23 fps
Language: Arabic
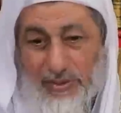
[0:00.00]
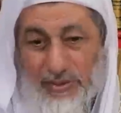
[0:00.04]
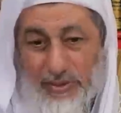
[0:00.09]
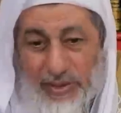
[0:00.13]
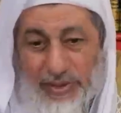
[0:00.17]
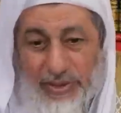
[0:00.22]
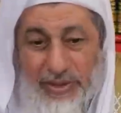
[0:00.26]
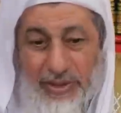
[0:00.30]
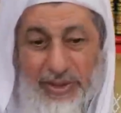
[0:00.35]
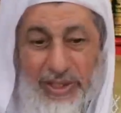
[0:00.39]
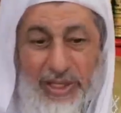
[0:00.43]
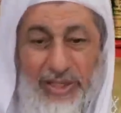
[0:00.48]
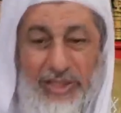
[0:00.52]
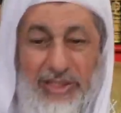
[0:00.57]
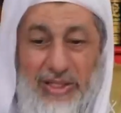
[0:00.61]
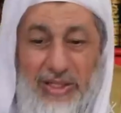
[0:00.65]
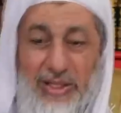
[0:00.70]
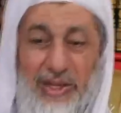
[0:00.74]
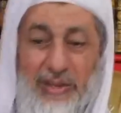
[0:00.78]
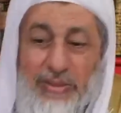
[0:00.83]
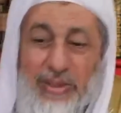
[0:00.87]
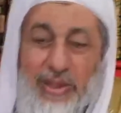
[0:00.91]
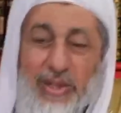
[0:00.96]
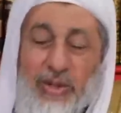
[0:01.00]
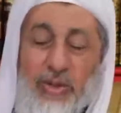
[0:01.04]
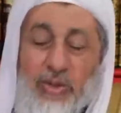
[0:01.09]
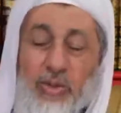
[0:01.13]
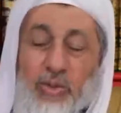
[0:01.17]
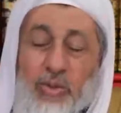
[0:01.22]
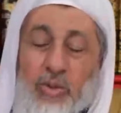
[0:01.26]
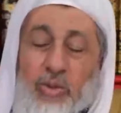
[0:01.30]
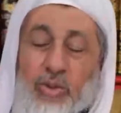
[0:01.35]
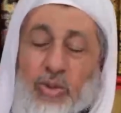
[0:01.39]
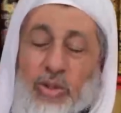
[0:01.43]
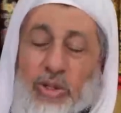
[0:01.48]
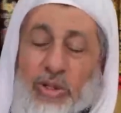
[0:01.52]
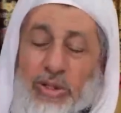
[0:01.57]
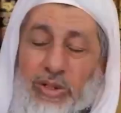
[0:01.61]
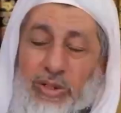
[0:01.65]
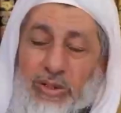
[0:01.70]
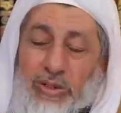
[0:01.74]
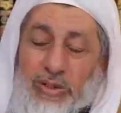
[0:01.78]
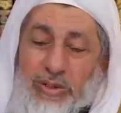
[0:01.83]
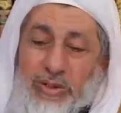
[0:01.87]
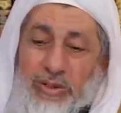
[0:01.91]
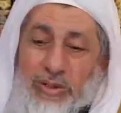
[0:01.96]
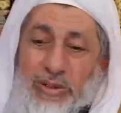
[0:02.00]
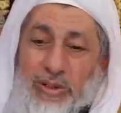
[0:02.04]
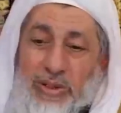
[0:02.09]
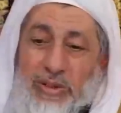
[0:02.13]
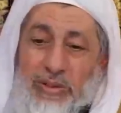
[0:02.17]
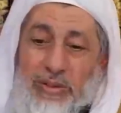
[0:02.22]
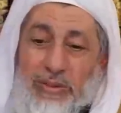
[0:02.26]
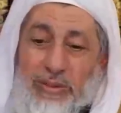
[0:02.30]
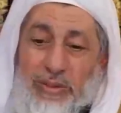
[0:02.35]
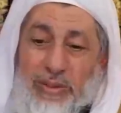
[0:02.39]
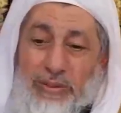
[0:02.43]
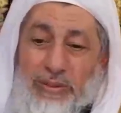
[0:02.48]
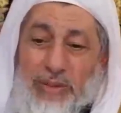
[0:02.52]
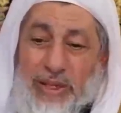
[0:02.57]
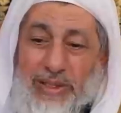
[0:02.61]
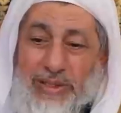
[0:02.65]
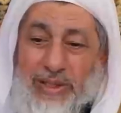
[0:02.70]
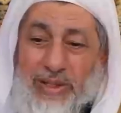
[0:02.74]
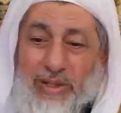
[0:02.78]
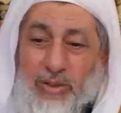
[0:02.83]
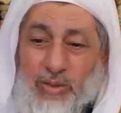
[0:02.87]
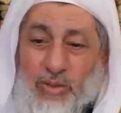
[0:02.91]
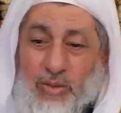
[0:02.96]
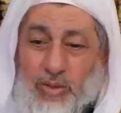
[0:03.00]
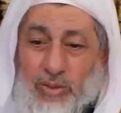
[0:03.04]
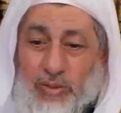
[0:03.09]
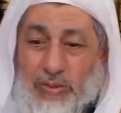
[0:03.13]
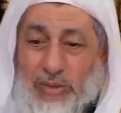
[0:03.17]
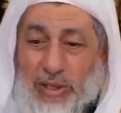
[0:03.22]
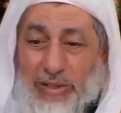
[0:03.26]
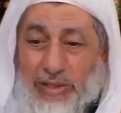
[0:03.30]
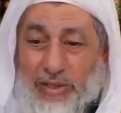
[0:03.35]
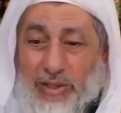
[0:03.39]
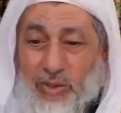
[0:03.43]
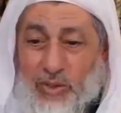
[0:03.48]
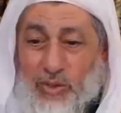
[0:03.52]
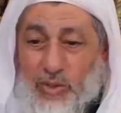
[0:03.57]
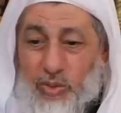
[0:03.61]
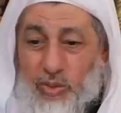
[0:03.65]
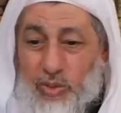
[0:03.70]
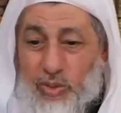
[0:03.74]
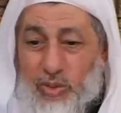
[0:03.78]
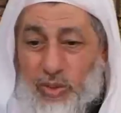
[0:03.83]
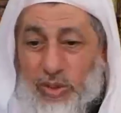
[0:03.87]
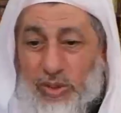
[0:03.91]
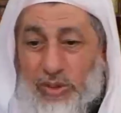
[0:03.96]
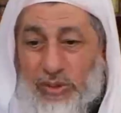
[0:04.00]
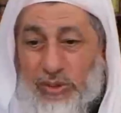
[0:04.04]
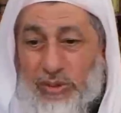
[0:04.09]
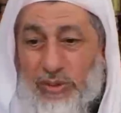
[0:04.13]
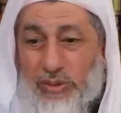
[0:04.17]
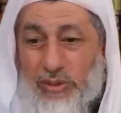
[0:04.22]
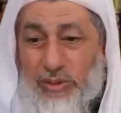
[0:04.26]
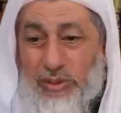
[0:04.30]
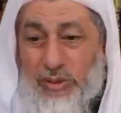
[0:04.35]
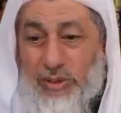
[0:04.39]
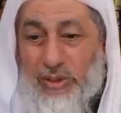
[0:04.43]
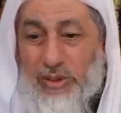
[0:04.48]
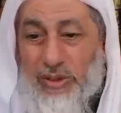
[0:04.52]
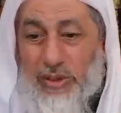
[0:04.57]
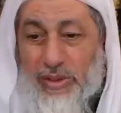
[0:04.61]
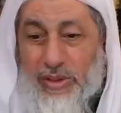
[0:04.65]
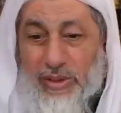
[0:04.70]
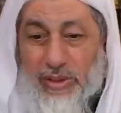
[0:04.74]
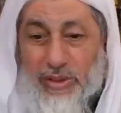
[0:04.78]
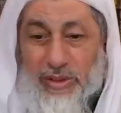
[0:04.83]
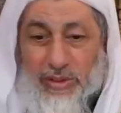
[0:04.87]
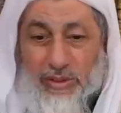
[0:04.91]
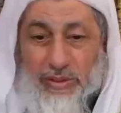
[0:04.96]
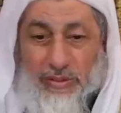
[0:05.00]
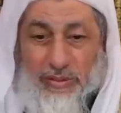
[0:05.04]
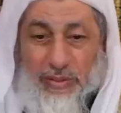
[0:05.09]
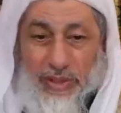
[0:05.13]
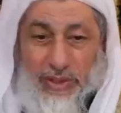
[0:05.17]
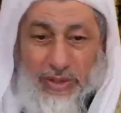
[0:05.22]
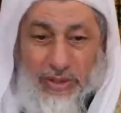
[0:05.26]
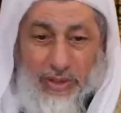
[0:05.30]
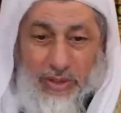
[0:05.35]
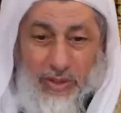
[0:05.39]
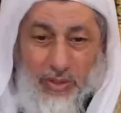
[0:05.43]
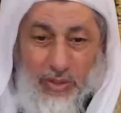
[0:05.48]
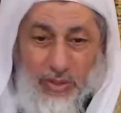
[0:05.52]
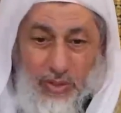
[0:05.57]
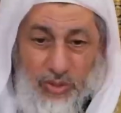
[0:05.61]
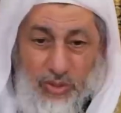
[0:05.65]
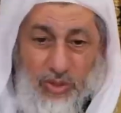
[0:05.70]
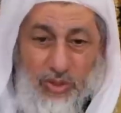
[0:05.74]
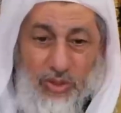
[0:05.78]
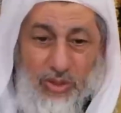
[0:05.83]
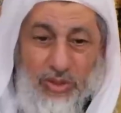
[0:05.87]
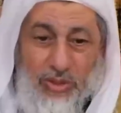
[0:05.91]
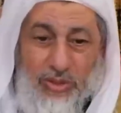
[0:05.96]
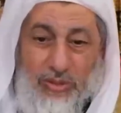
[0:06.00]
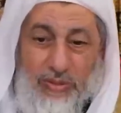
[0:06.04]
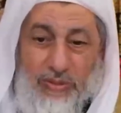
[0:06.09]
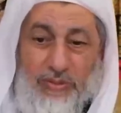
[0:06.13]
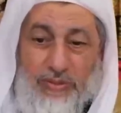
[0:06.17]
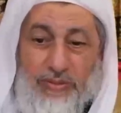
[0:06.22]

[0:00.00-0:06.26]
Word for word: وضع اليد قبل الركوع آه، بعد بعد الركوع بعد الركوع